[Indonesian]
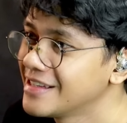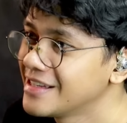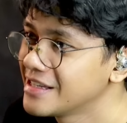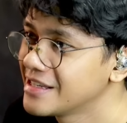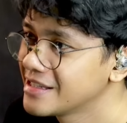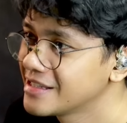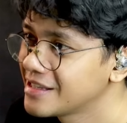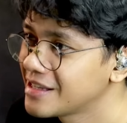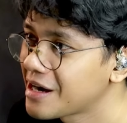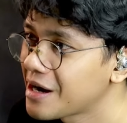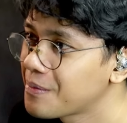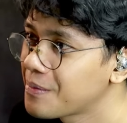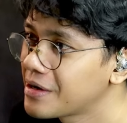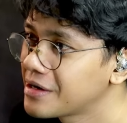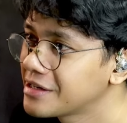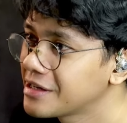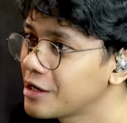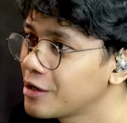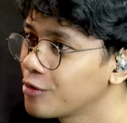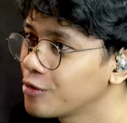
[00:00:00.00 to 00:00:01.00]

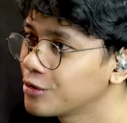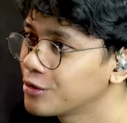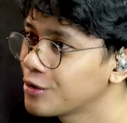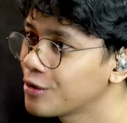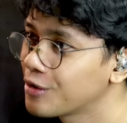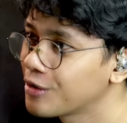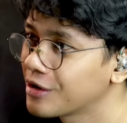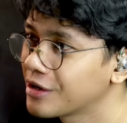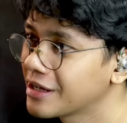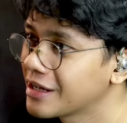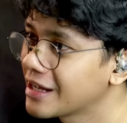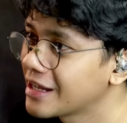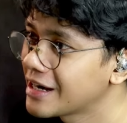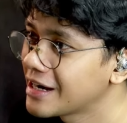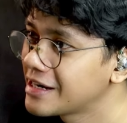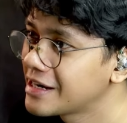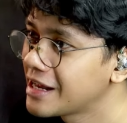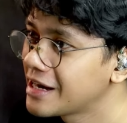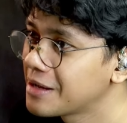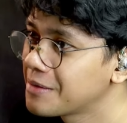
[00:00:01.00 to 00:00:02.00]
Sarapannya lontong karena
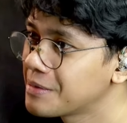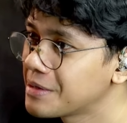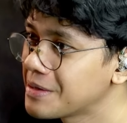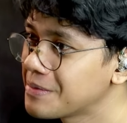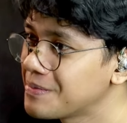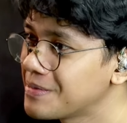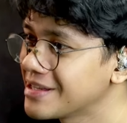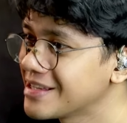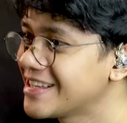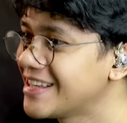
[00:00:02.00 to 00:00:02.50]
dana menipis.